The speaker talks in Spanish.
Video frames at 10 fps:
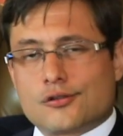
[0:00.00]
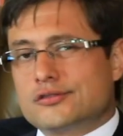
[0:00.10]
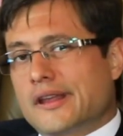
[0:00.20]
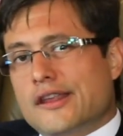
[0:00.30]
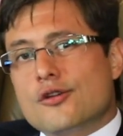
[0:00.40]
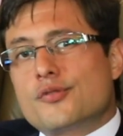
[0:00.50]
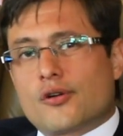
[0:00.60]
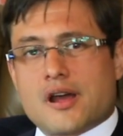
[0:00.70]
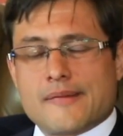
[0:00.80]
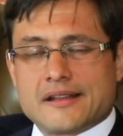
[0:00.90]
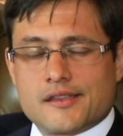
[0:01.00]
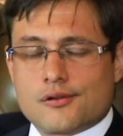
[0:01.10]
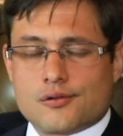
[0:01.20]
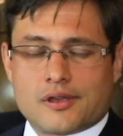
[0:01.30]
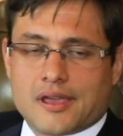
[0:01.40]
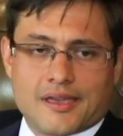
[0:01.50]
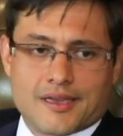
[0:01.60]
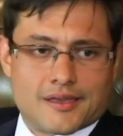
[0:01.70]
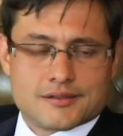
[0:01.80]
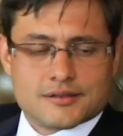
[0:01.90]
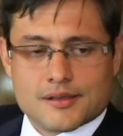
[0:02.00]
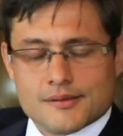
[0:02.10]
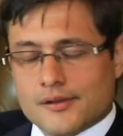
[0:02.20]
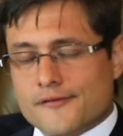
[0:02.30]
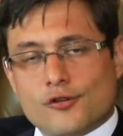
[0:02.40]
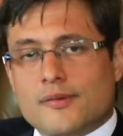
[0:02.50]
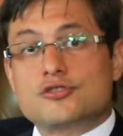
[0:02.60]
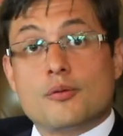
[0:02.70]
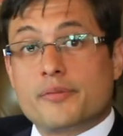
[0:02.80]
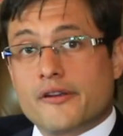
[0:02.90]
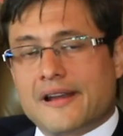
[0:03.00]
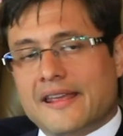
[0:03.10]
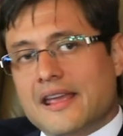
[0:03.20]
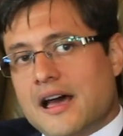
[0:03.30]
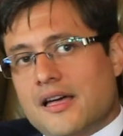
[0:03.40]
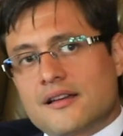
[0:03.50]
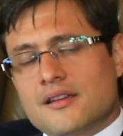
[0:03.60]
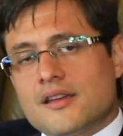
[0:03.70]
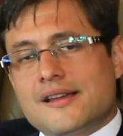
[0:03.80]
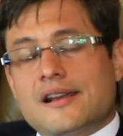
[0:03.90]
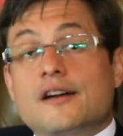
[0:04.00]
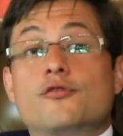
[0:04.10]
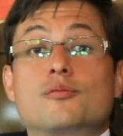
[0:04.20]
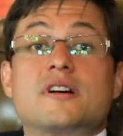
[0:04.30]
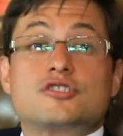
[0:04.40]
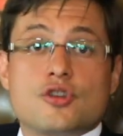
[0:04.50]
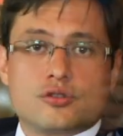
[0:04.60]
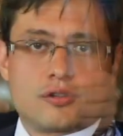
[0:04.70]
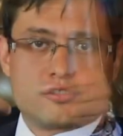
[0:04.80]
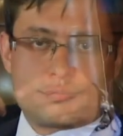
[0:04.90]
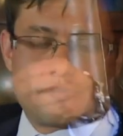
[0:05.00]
el contenido programático que es información privilegiada, la formación de los